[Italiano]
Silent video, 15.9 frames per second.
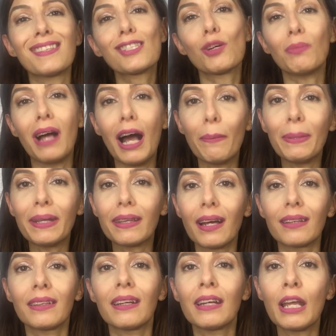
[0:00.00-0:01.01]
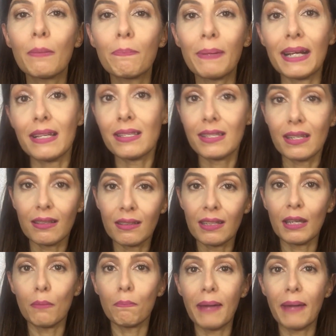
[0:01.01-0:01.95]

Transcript: insomma abitate nei pressi di